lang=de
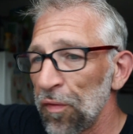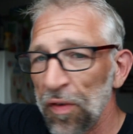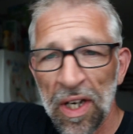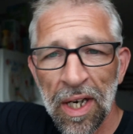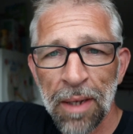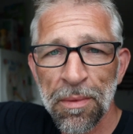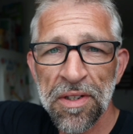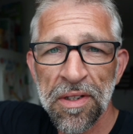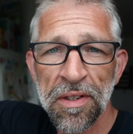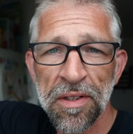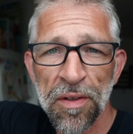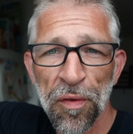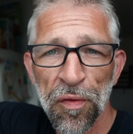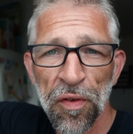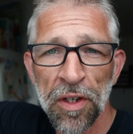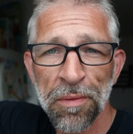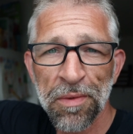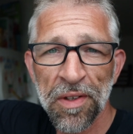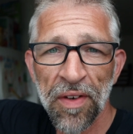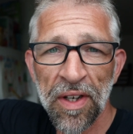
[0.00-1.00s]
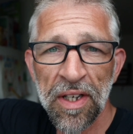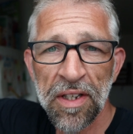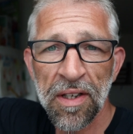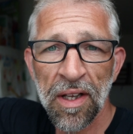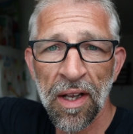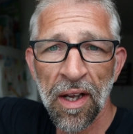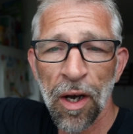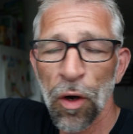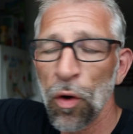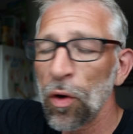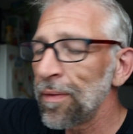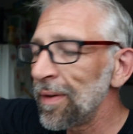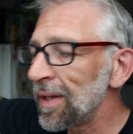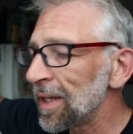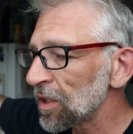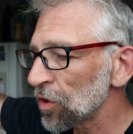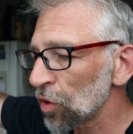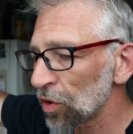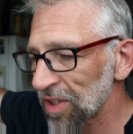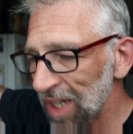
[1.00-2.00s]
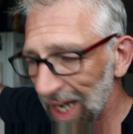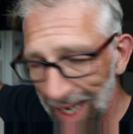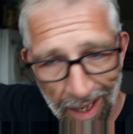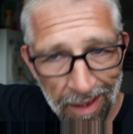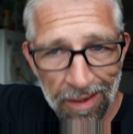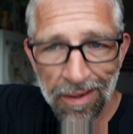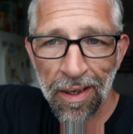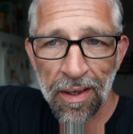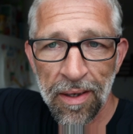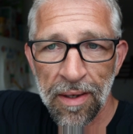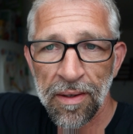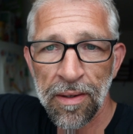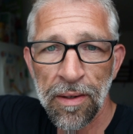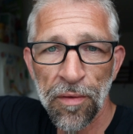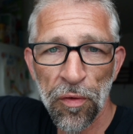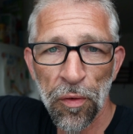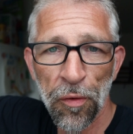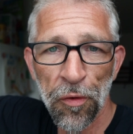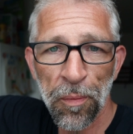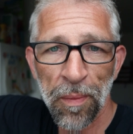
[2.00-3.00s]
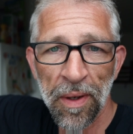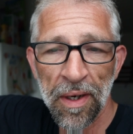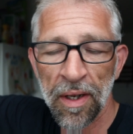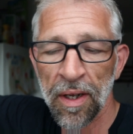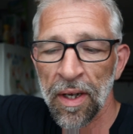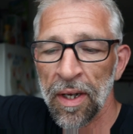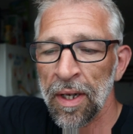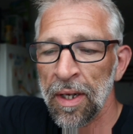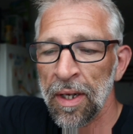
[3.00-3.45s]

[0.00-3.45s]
Viel habe ich nicht gefilmt, weil ich da auch wieder total kreativlos bin.